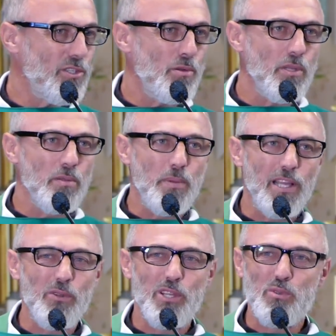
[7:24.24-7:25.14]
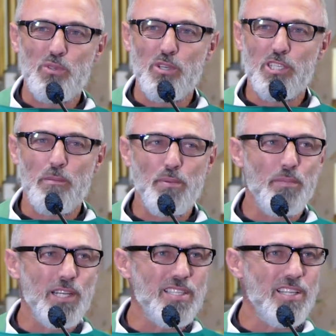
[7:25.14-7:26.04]
Je demande pardon à tous ceux que j'ai pu
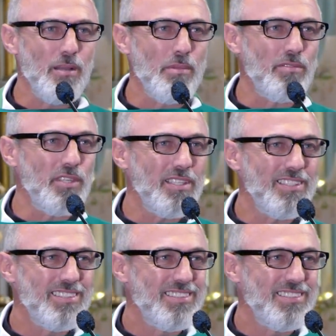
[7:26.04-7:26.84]
blesser dans ma vie.